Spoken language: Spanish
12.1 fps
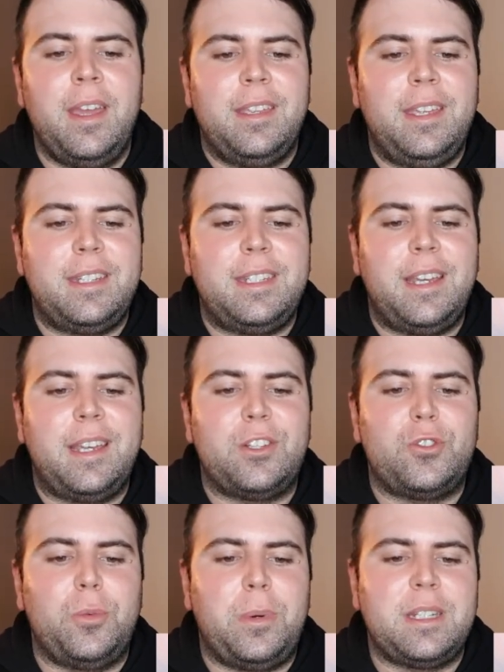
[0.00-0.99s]
ya sea que
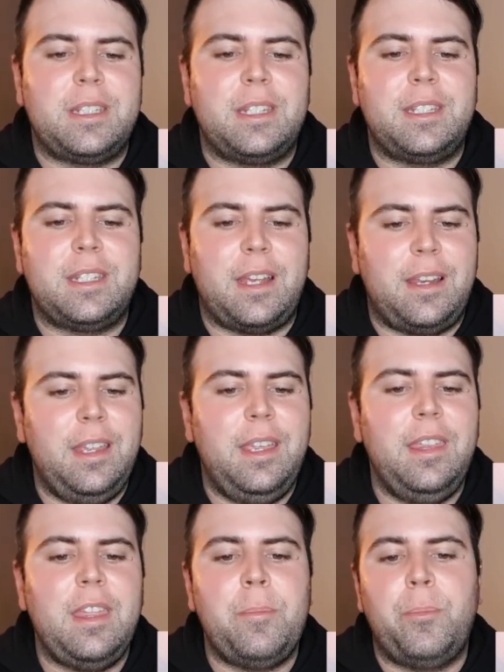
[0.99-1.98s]
su base sea
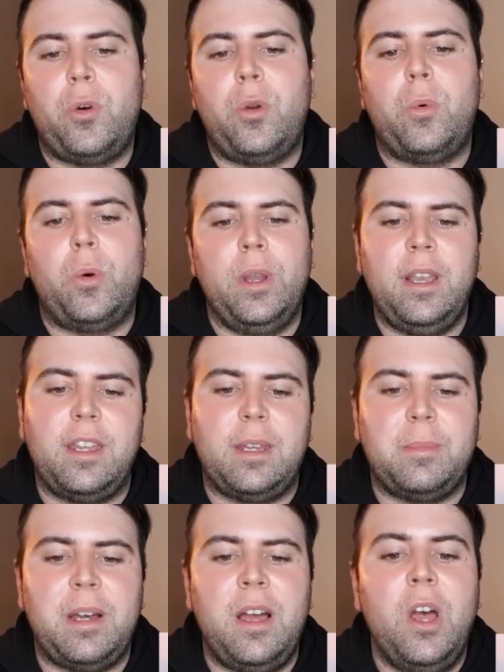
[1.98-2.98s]
líquida, en polvo o en
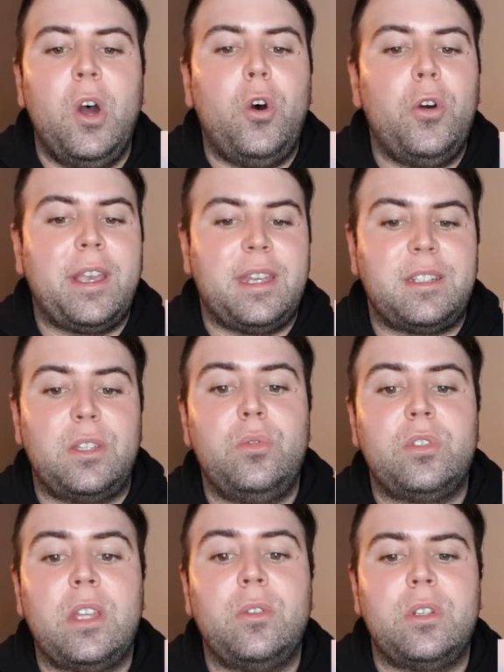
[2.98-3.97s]
crema, o que esté
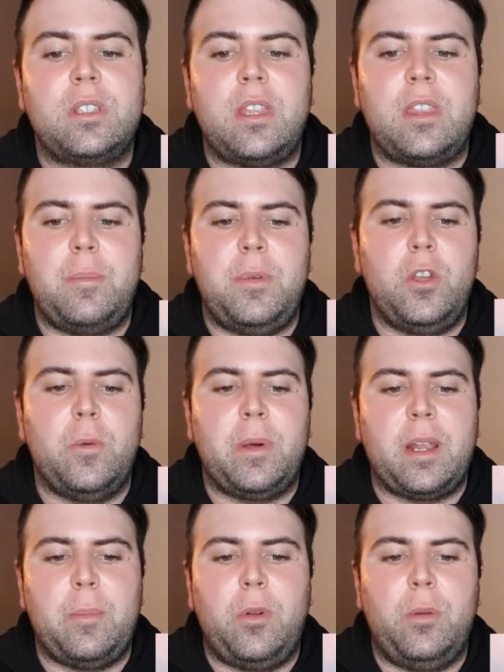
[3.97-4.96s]
usando este cepillo
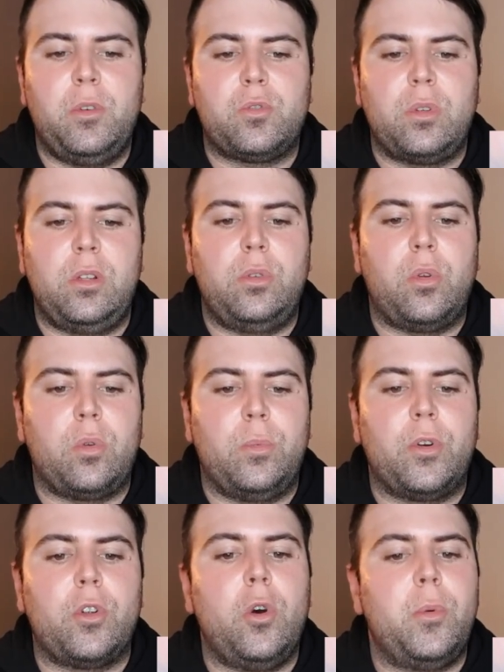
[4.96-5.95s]
para polvo suelto,
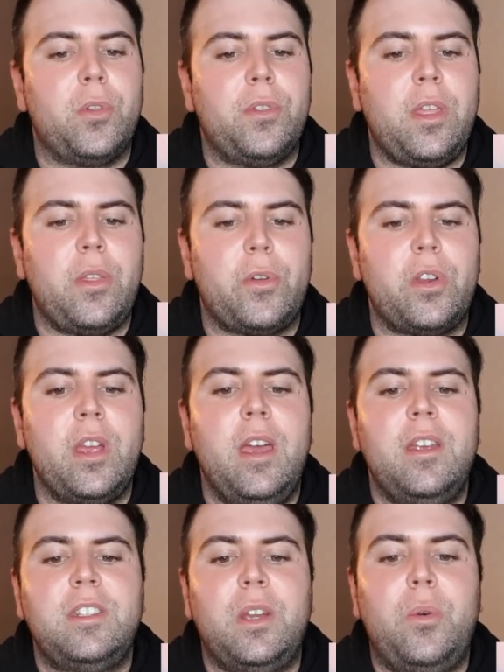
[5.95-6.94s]
rubor o bronceador,
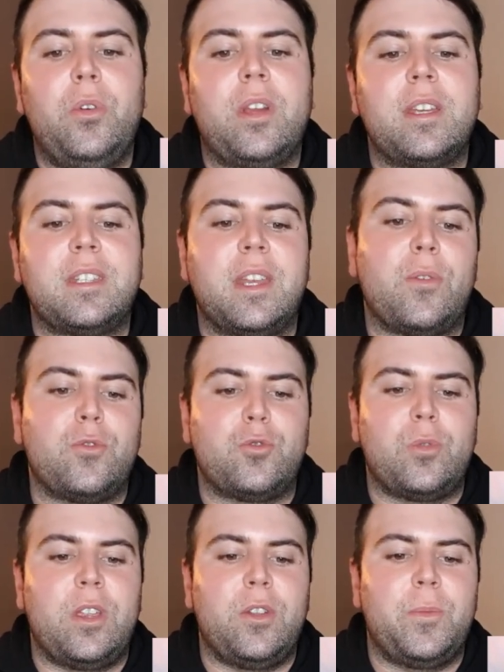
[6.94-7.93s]
seguro que será un
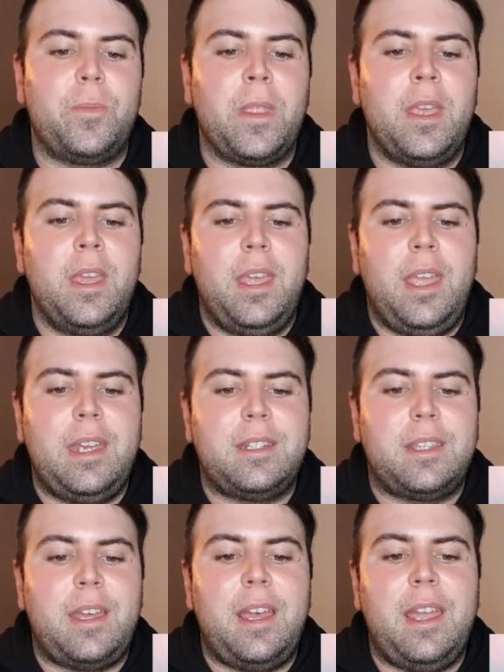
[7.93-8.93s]
sueño
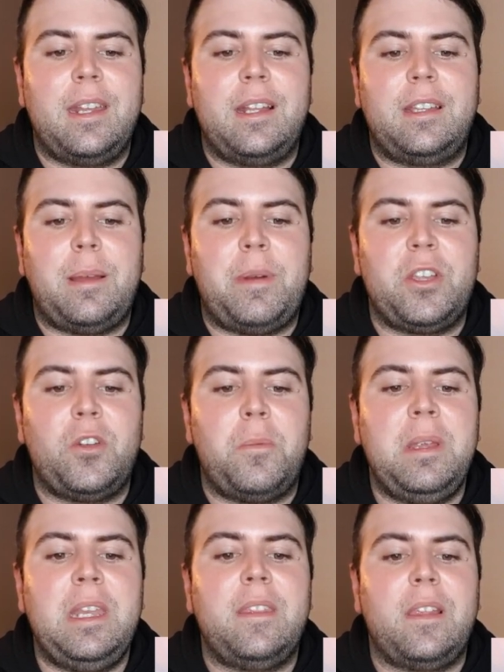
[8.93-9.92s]
está en el tamaño
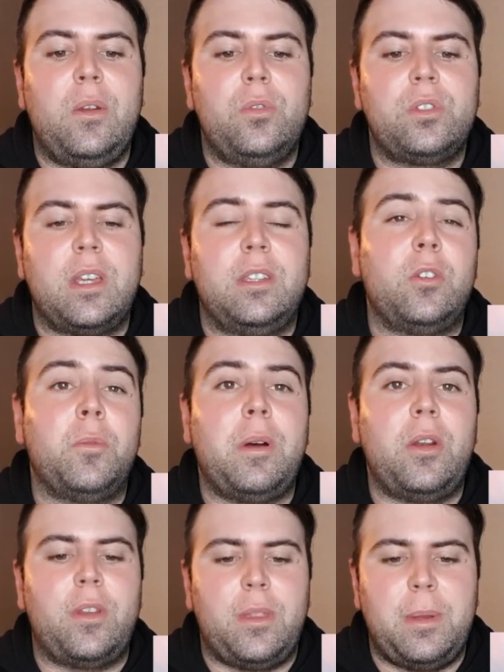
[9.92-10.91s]
mini deluxe que tiene un
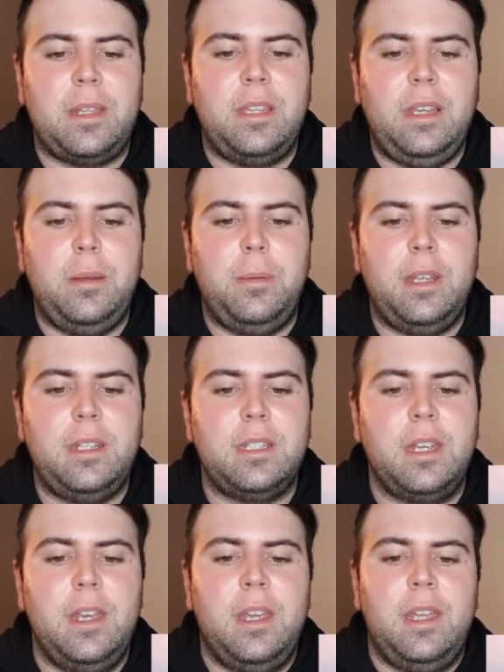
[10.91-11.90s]
valor de 20 libras
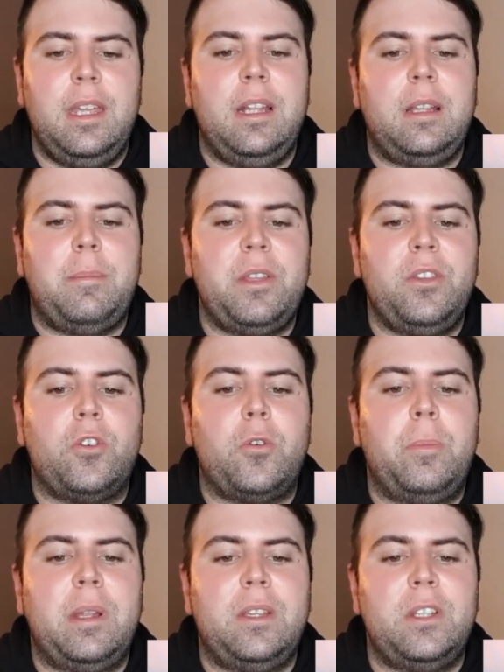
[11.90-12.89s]
y el tamaño
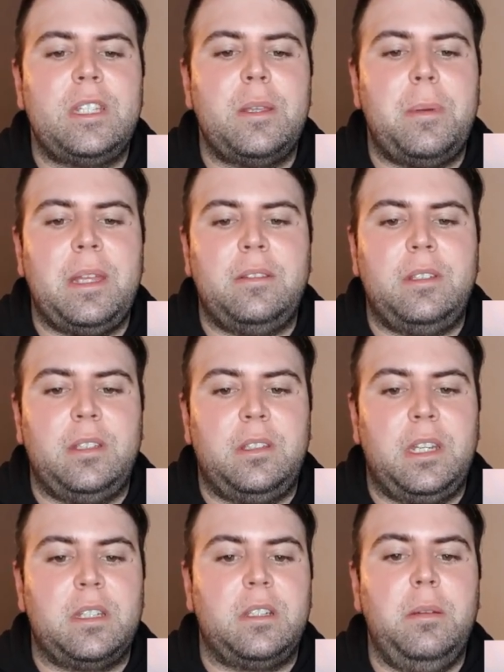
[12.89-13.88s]
completo es de
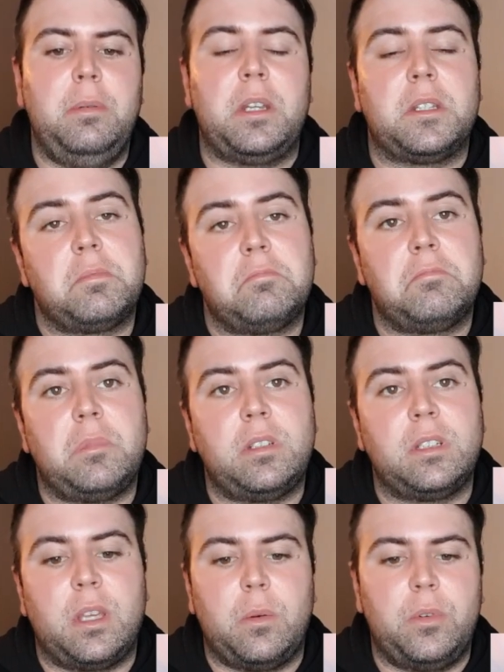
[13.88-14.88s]
23 libras.
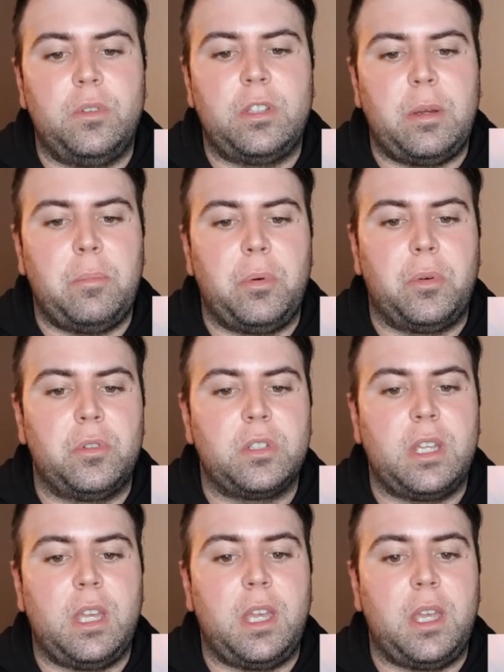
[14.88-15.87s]
Así que bueno, tampoco es
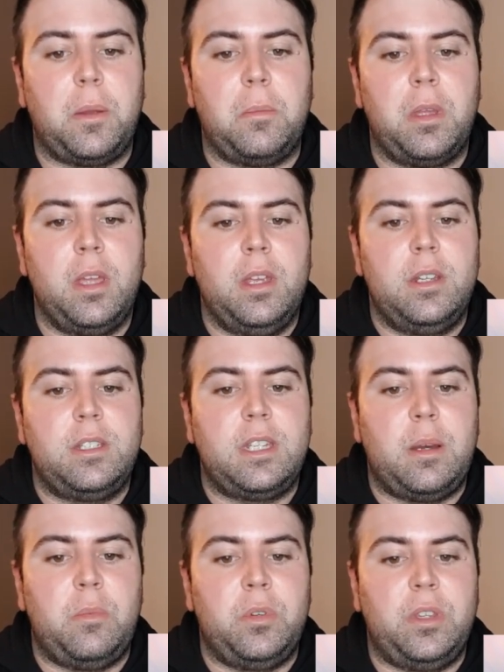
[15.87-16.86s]
que
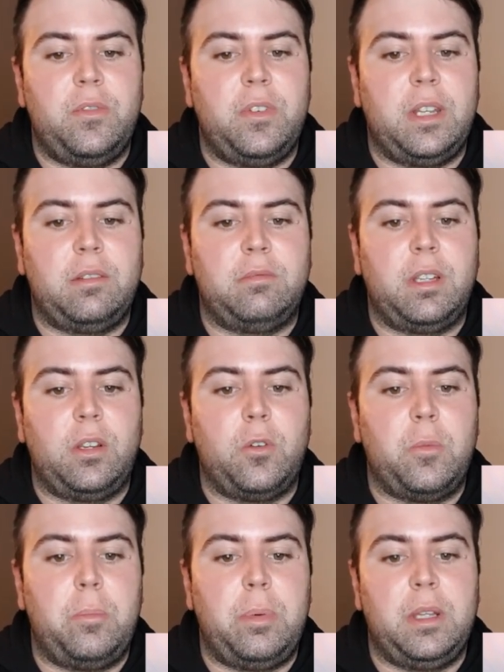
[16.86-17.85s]
sea muy diferente el
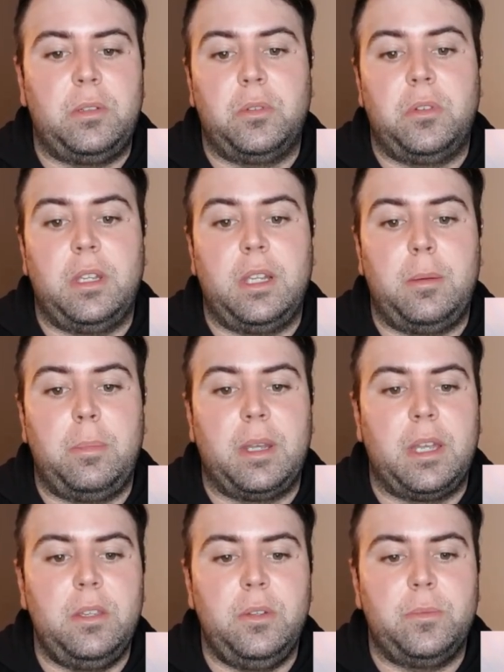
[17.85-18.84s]
completo del
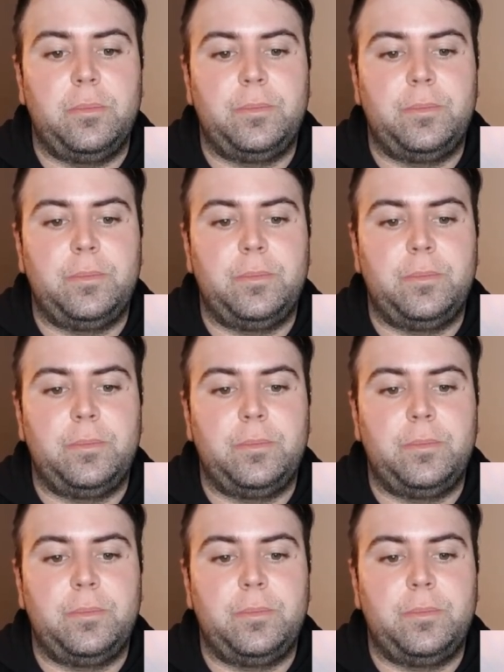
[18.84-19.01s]
pequeño.